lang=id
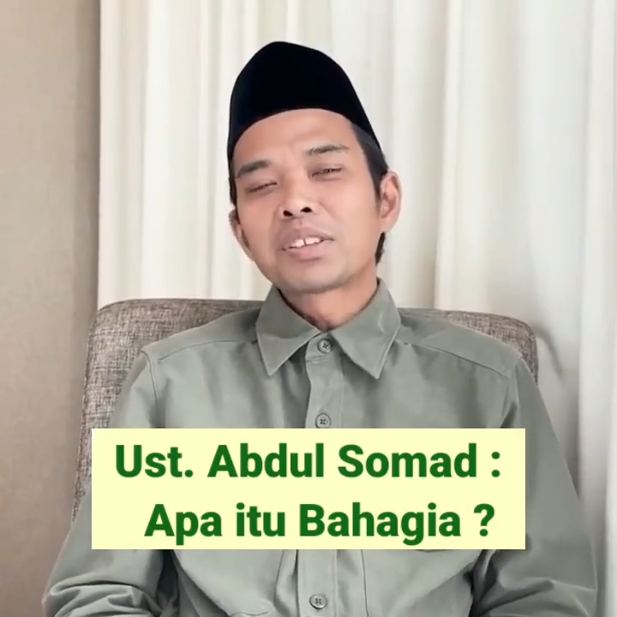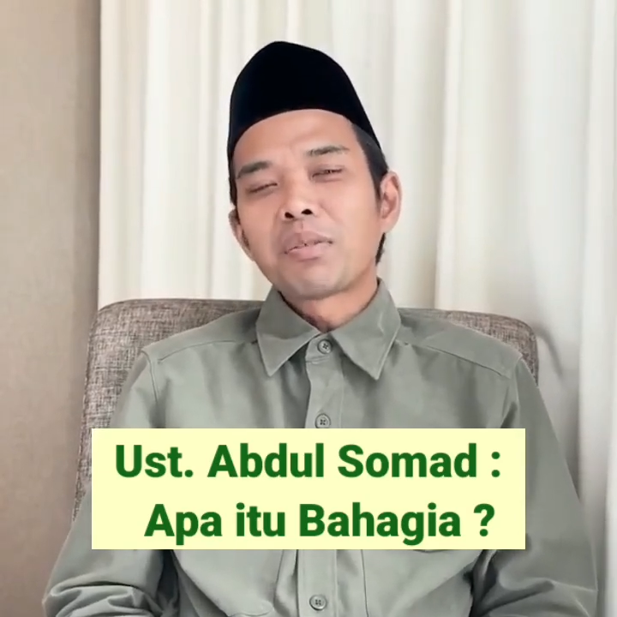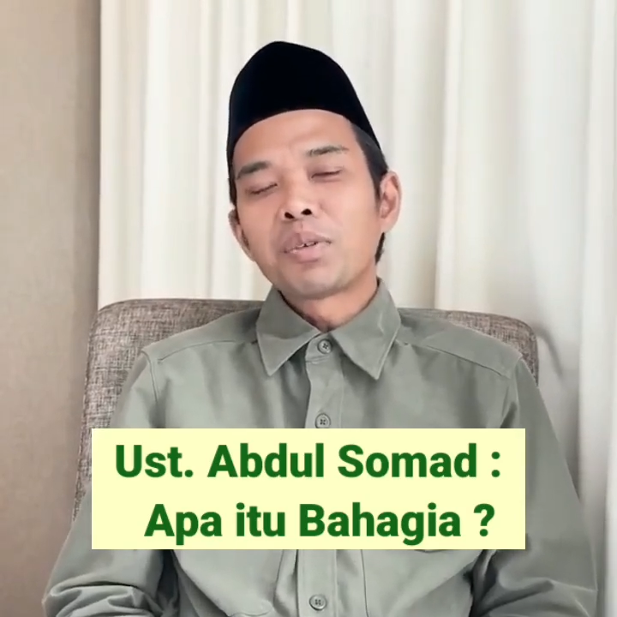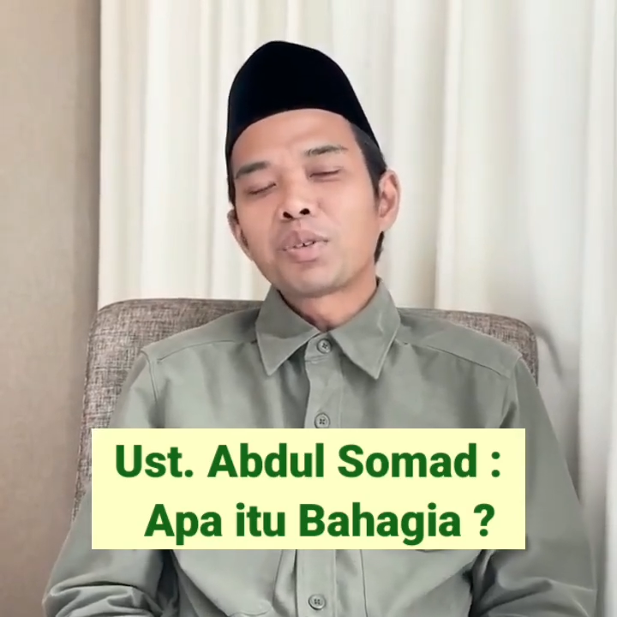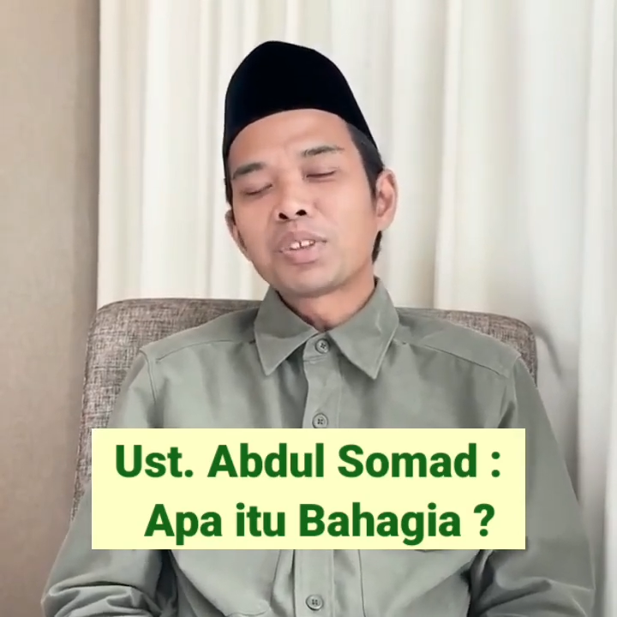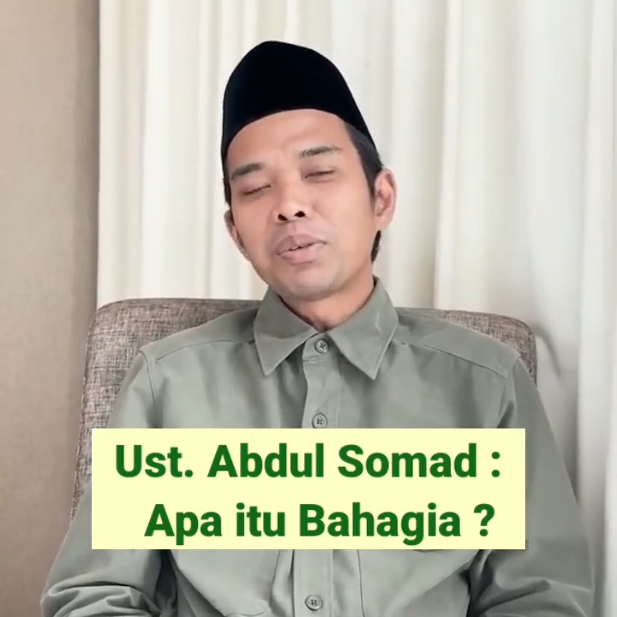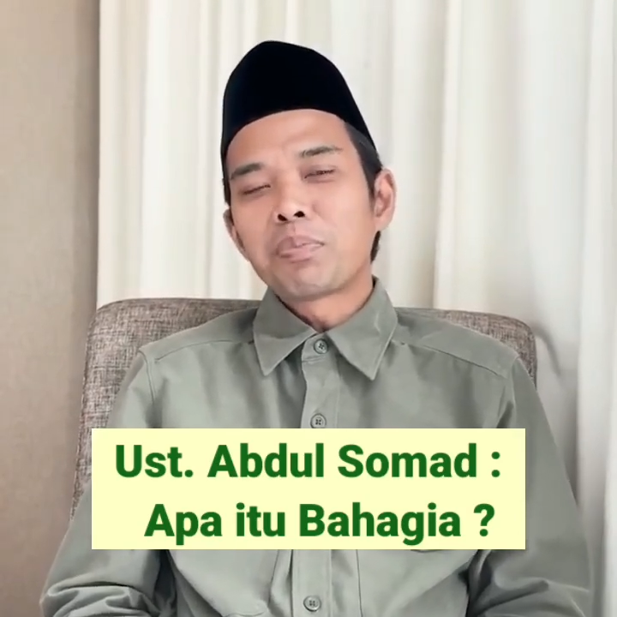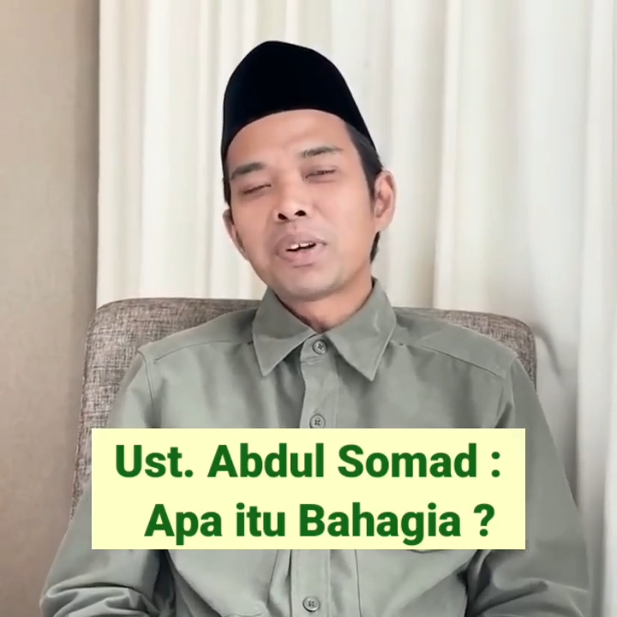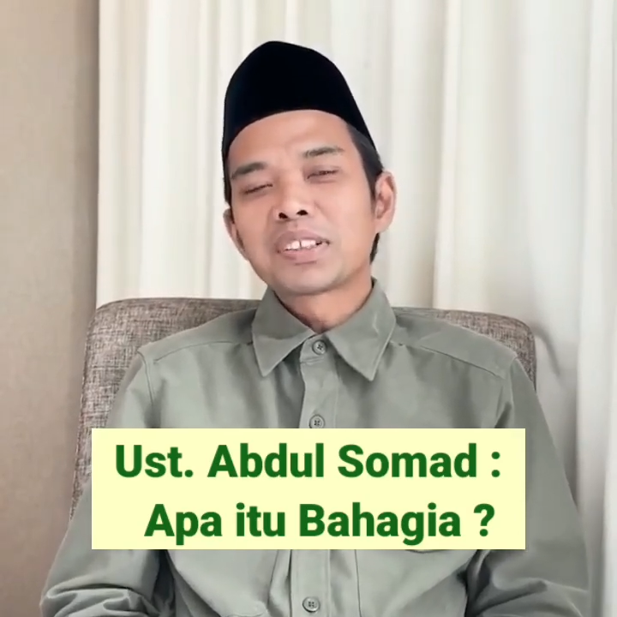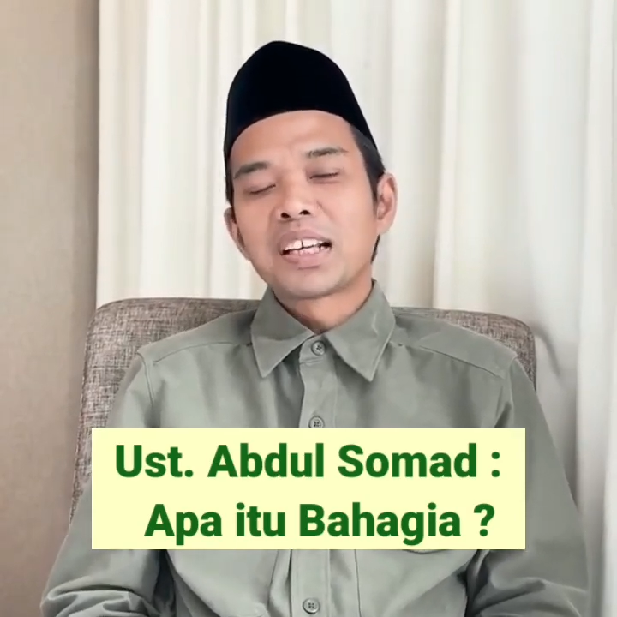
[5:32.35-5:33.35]
Islam itu
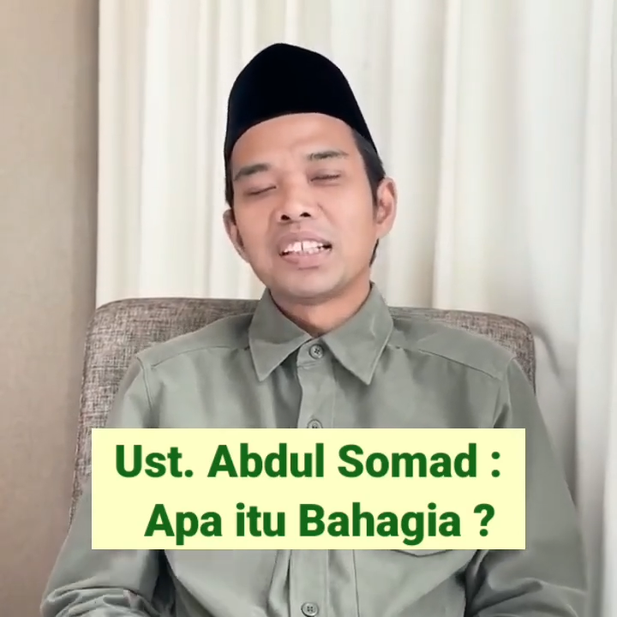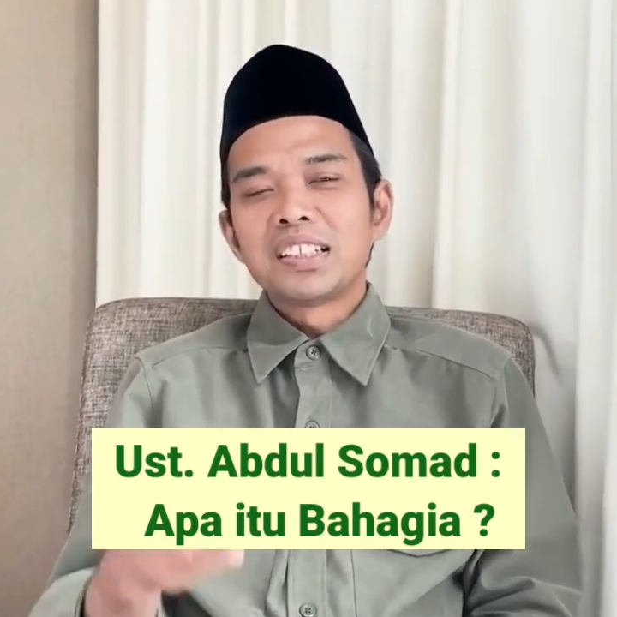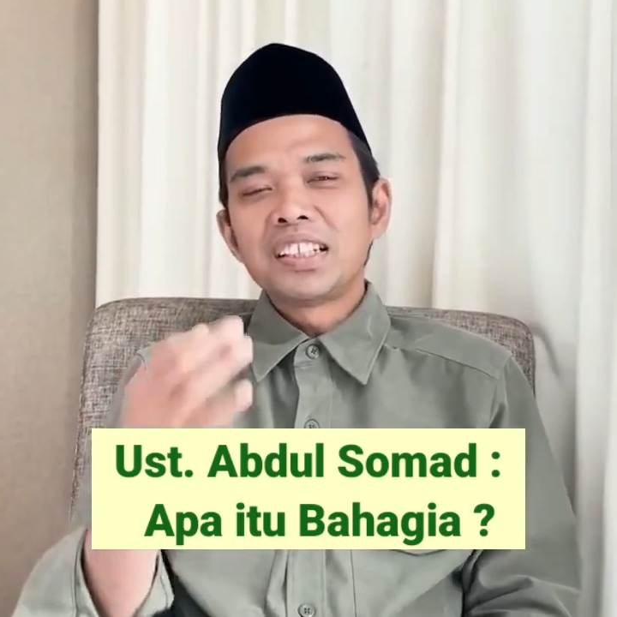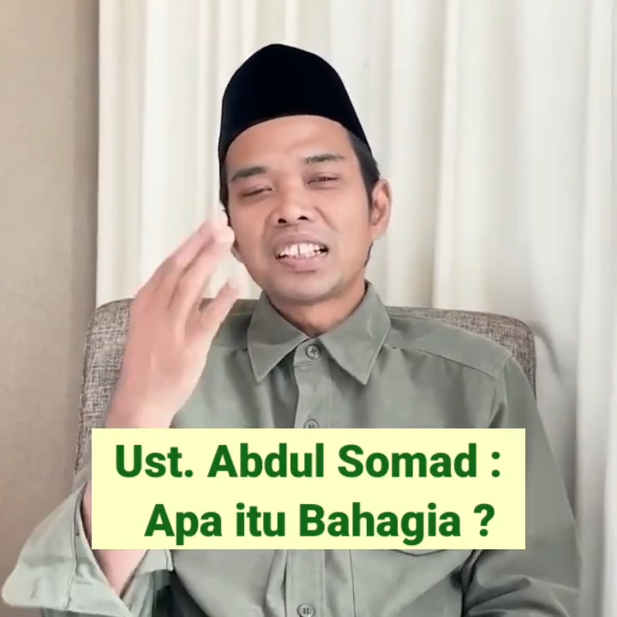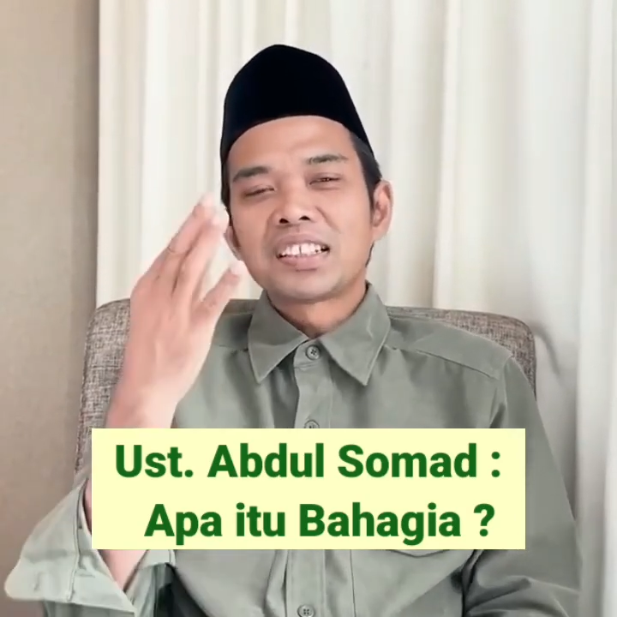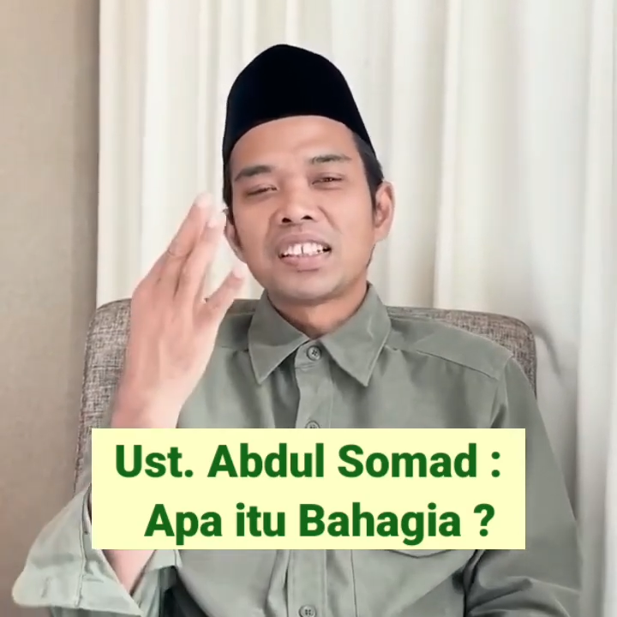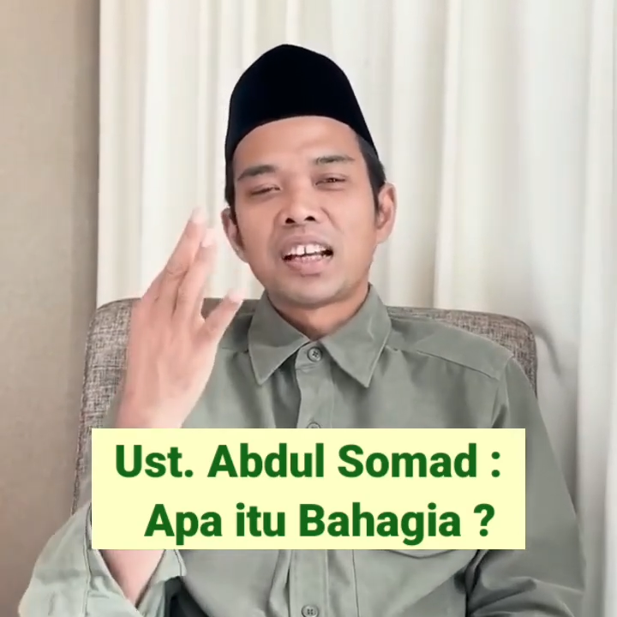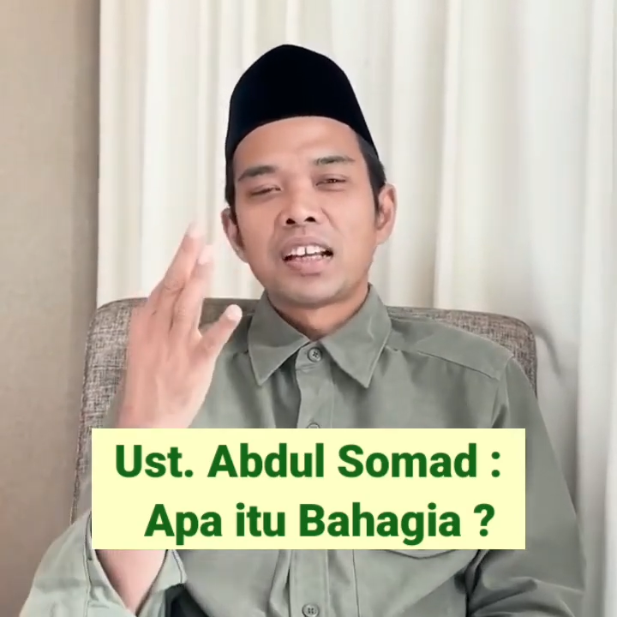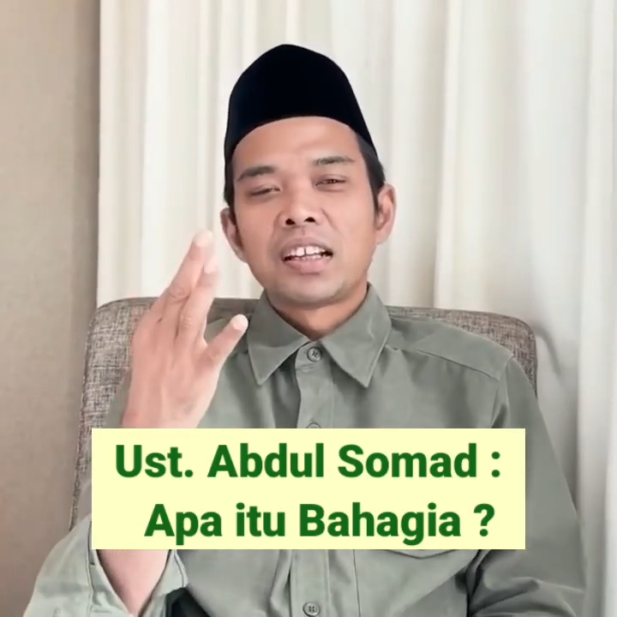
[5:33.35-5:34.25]
simpel sekali. Tiga saja.